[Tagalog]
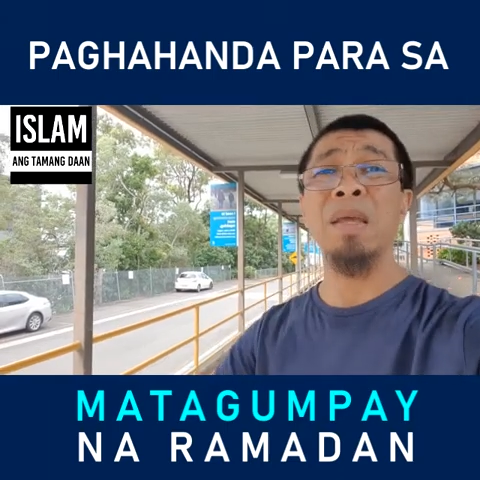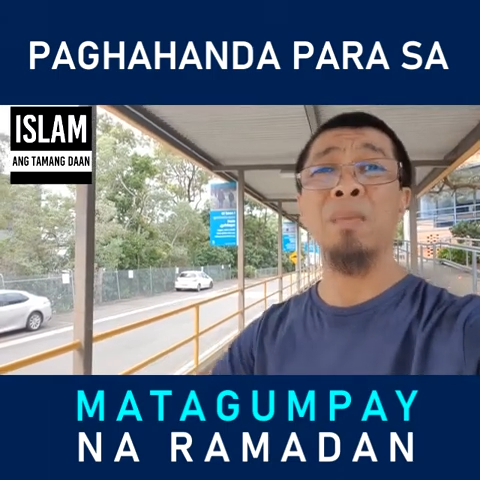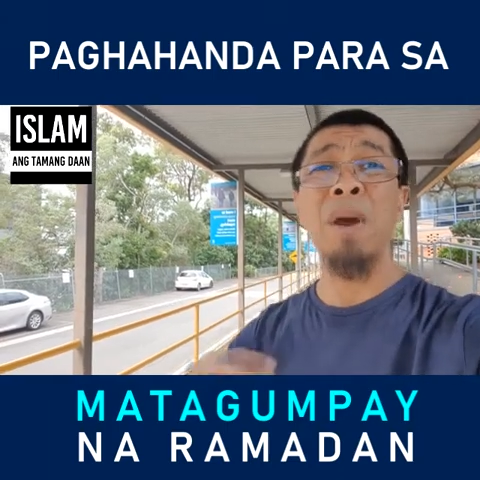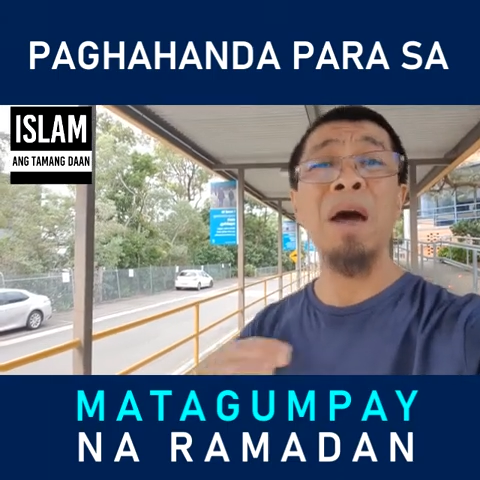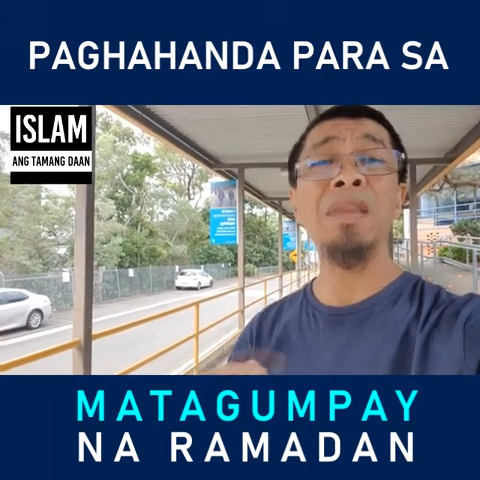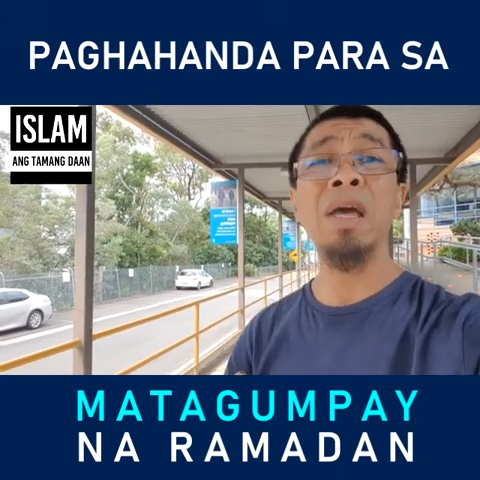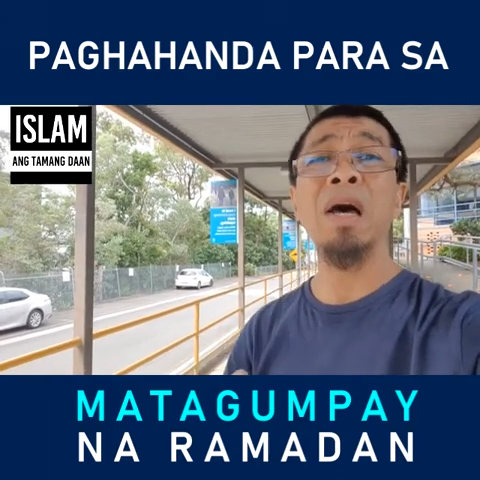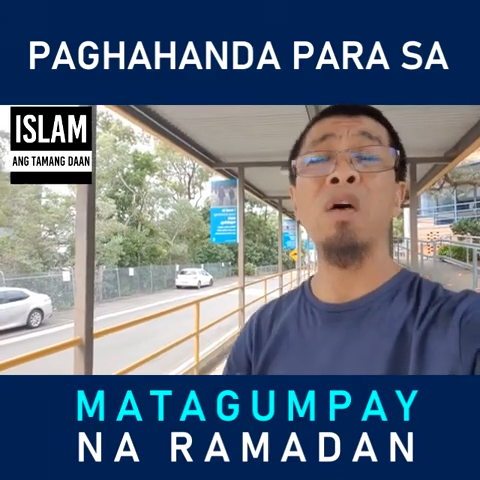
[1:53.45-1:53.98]

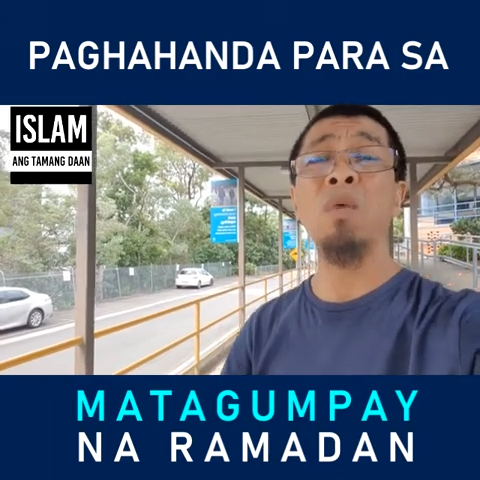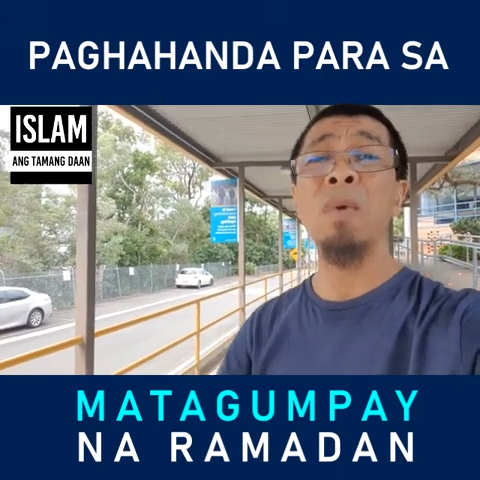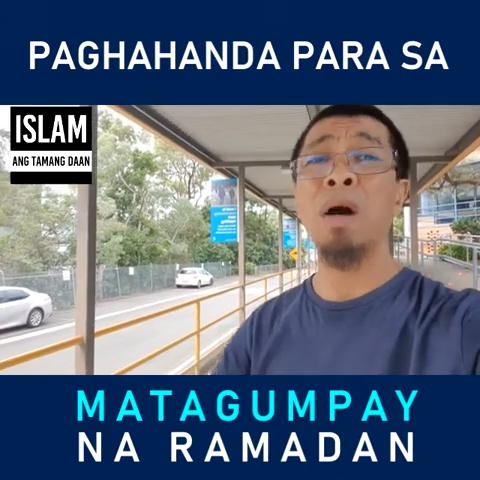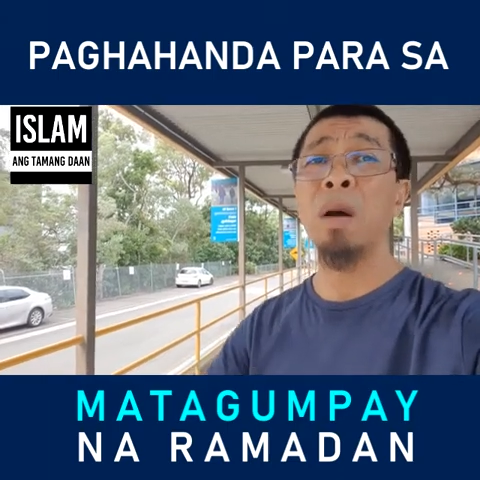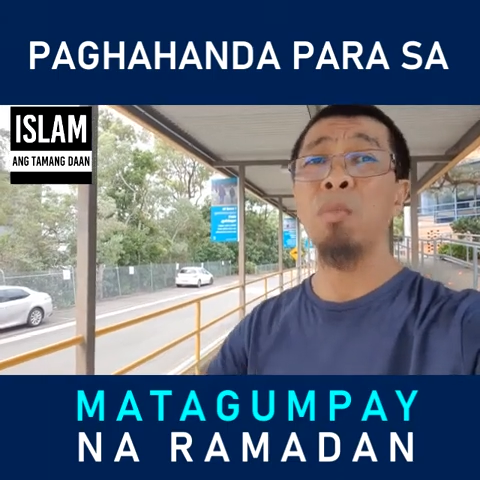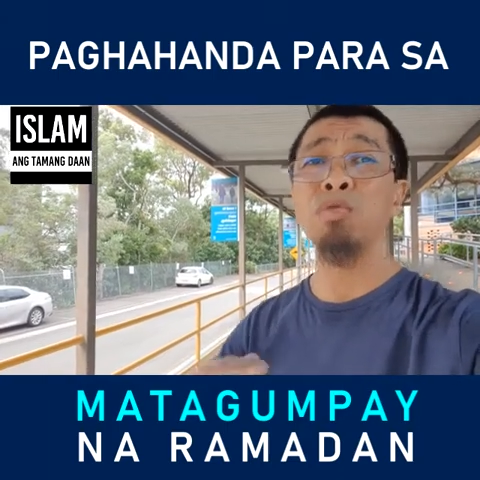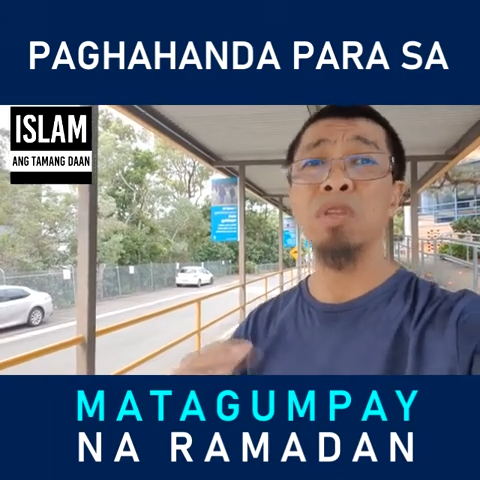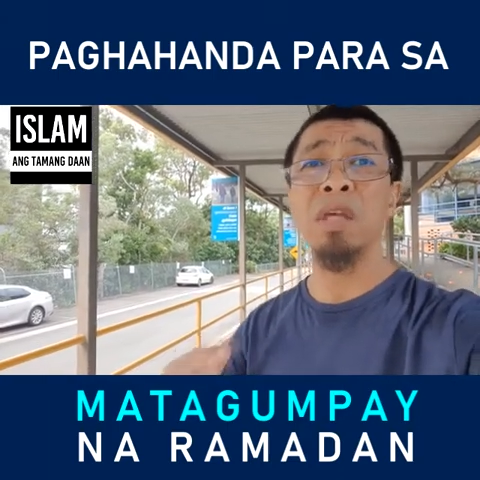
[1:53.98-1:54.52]
ibada o
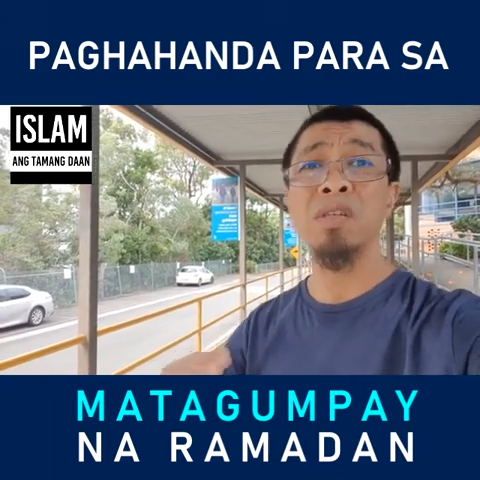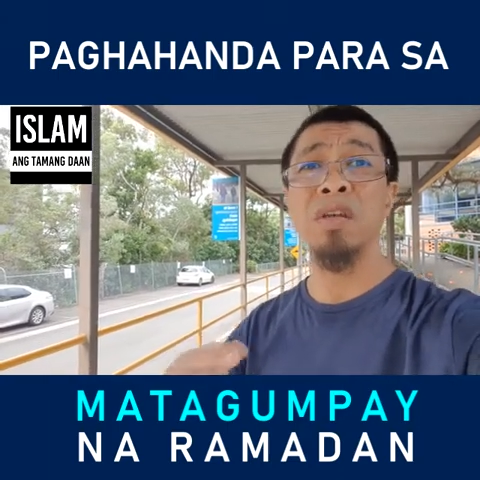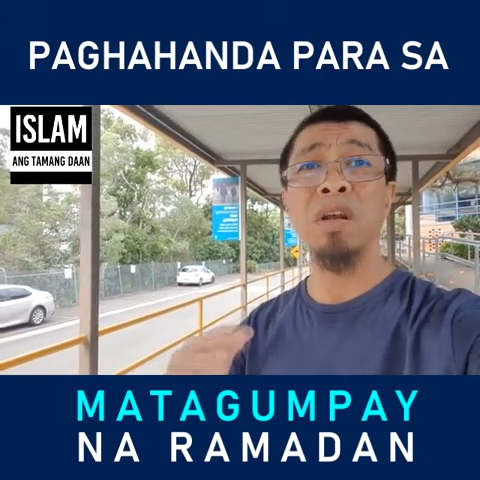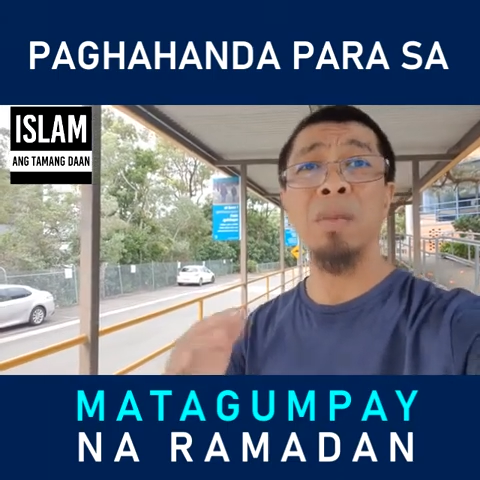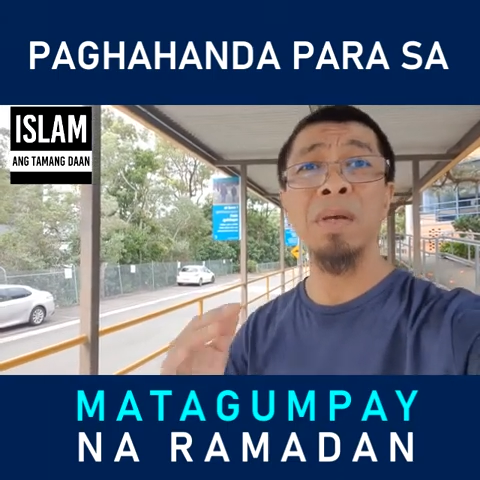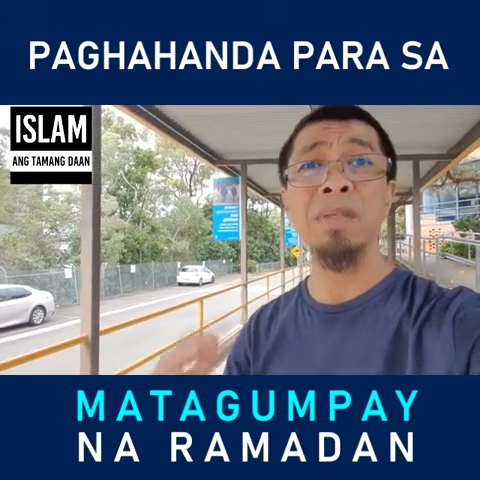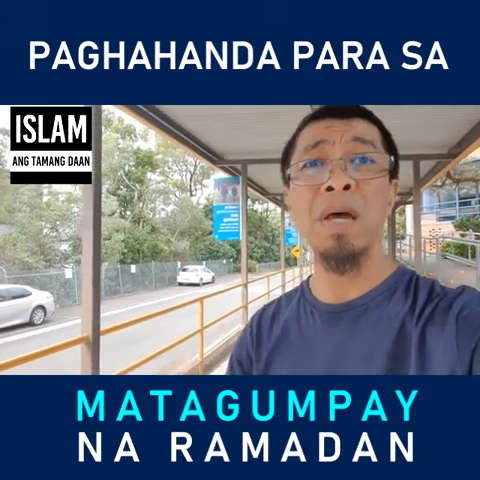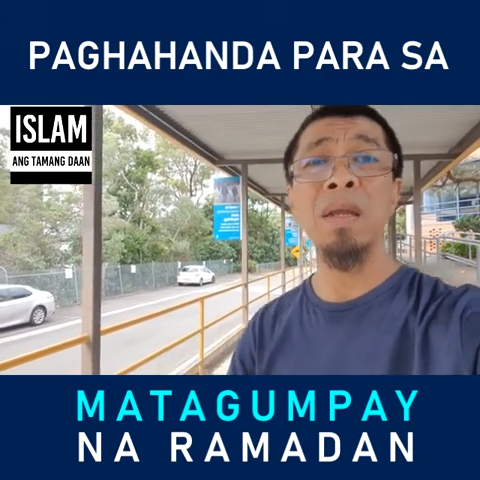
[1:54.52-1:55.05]
makabutihan sa
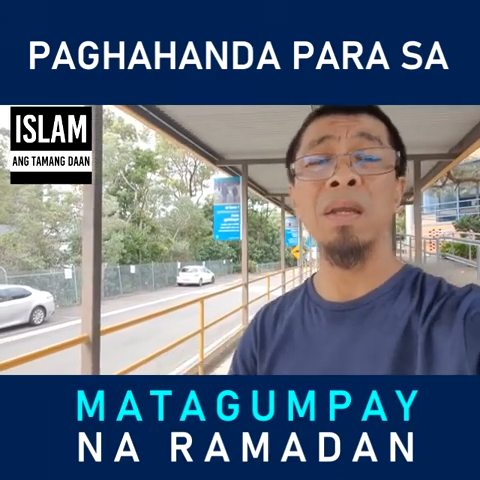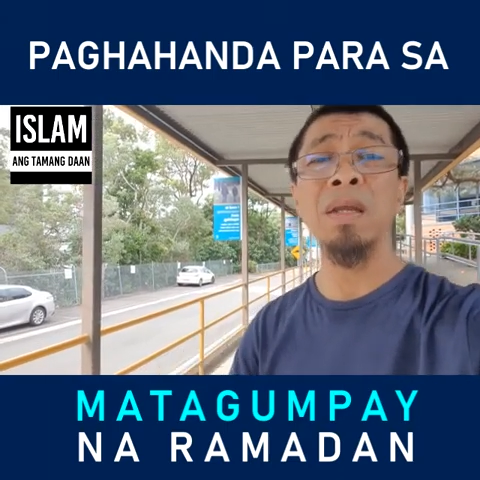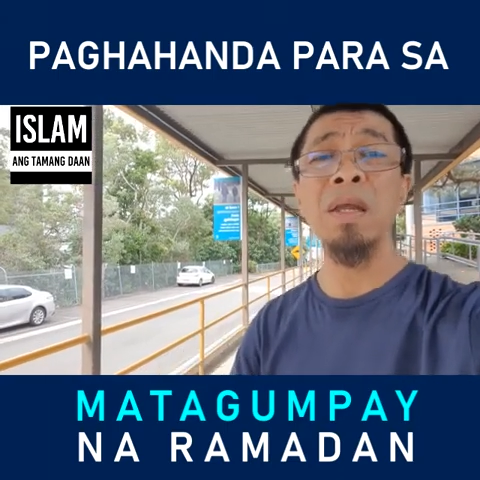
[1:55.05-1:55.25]
Ramadan